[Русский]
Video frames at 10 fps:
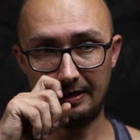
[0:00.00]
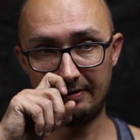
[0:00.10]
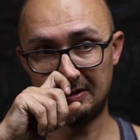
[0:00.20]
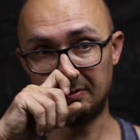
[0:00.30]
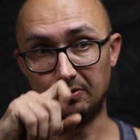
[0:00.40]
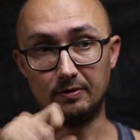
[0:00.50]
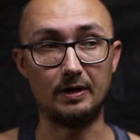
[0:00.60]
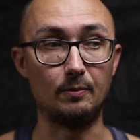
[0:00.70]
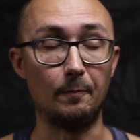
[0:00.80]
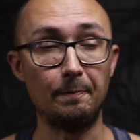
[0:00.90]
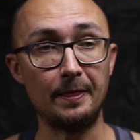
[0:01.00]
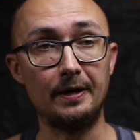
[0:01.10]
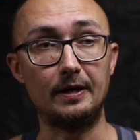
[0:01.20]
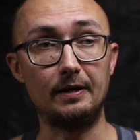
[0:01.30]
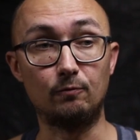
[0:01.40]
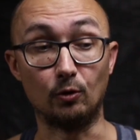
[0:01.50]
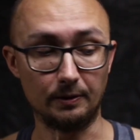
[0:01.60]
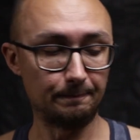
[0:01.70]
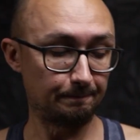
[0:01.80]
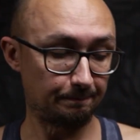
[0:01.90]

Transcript: не навязываю никому. И вот,